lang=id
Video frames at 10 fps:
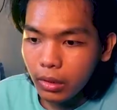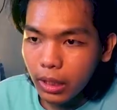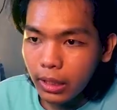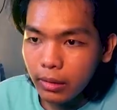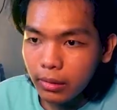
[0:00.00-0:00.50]

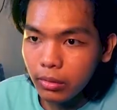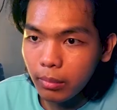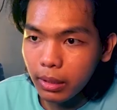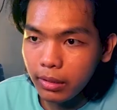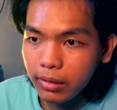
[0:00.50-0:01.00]
Oke, okay,
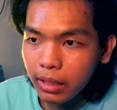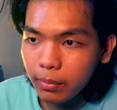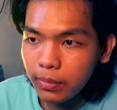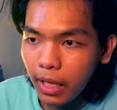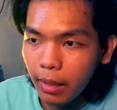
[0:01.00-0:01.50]
sudah
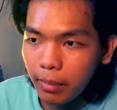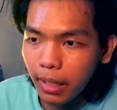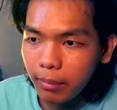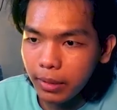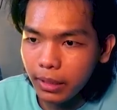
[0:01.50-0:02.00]
bersiap saya
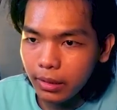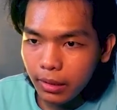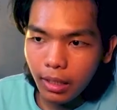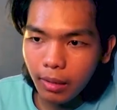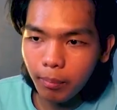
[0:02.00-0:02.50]
mengambil
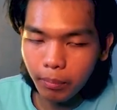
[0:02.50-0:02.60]
uh,